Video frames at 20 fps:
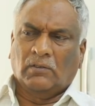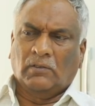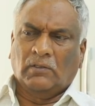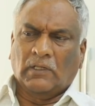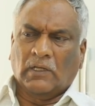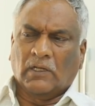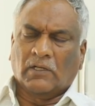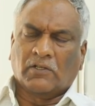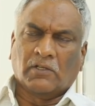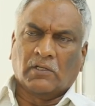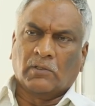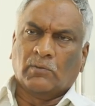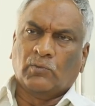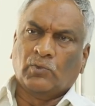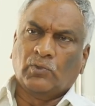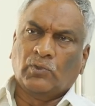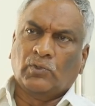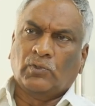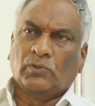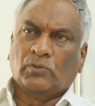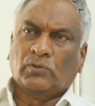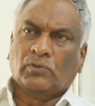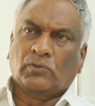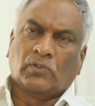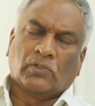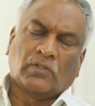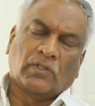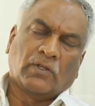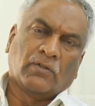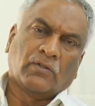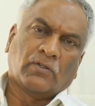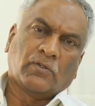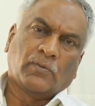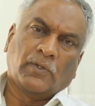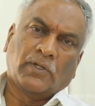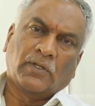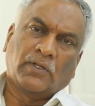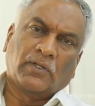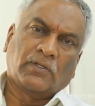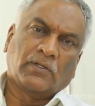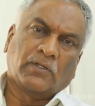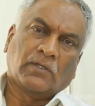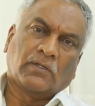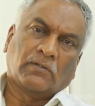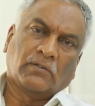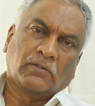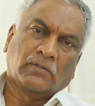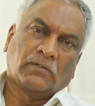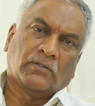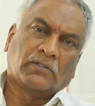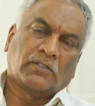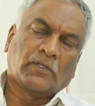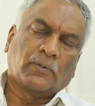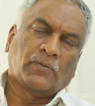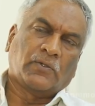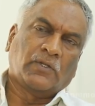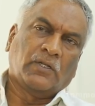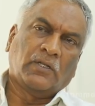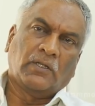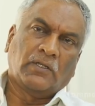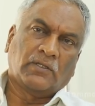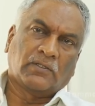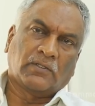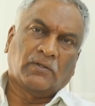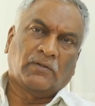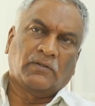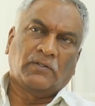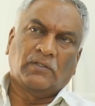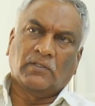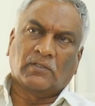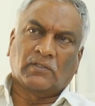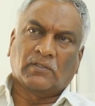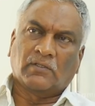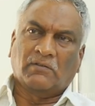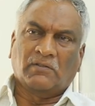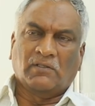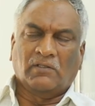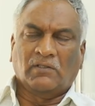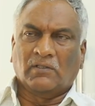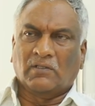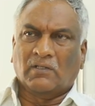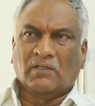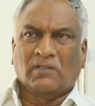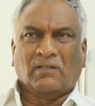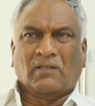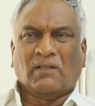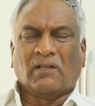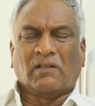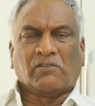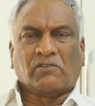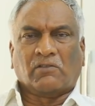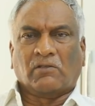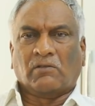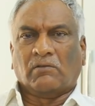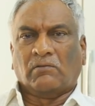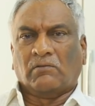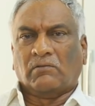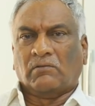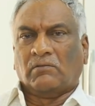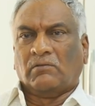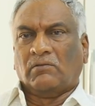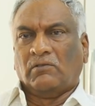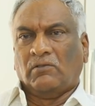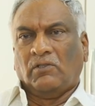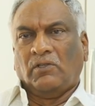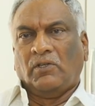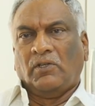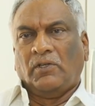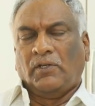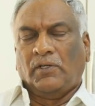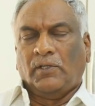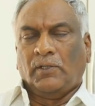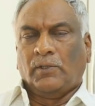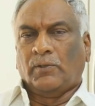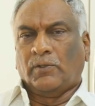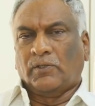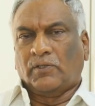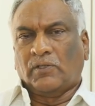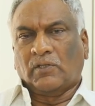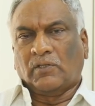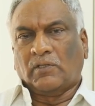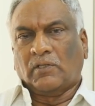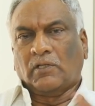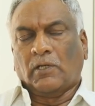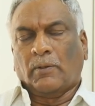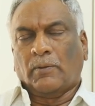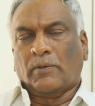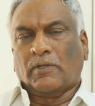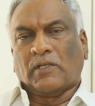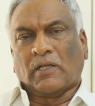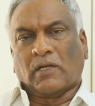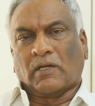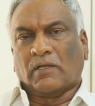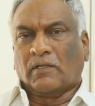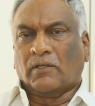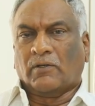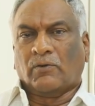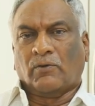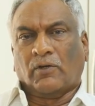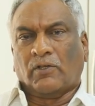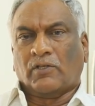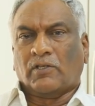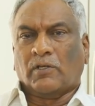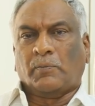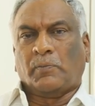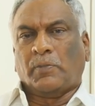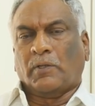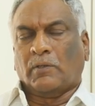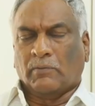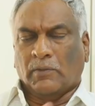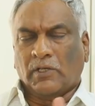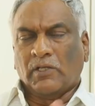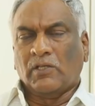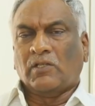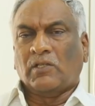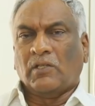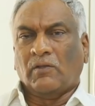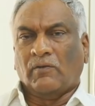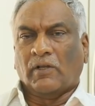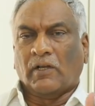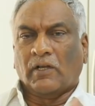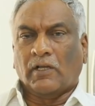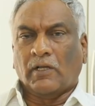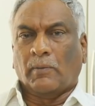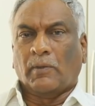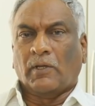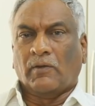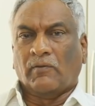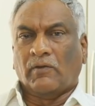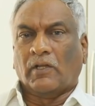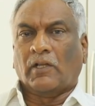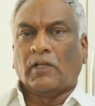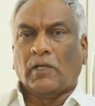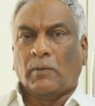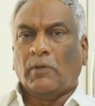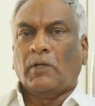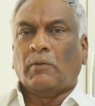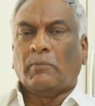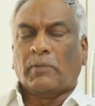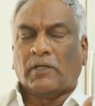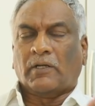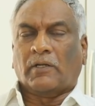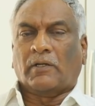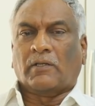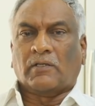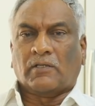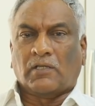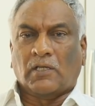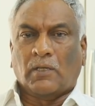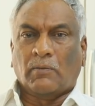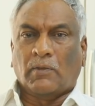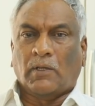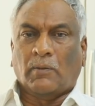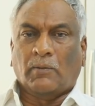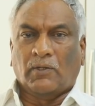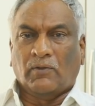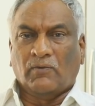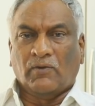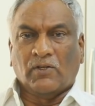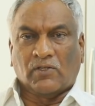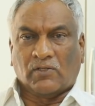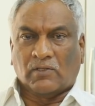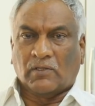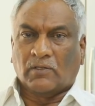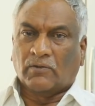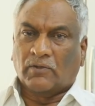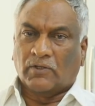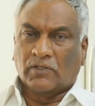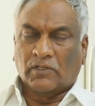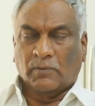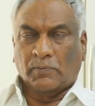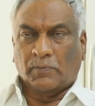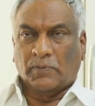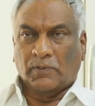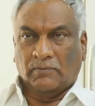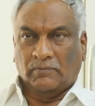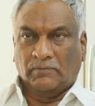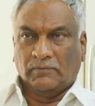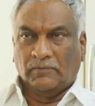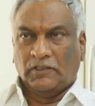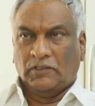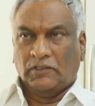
ఈ ఎలక్షన్ ముందు ఒక అనౌన్స్మెంట్ ఇచ్చారు ఏదో సబ్సిడీలు ఇస్తాం ఇస్తామని ఎందుకంటే ఎలక్షన్ ఇది వచ్చేసింది కాబట్టి జరగదని కూడా చెప్పాను మంచిది వెల్కమ్ ఐ వెల్కమ్ ఇట్ బట్ అట్ ద సేమ్ టైం ఇది వేస్ట్ అని కూడా చెప్పాను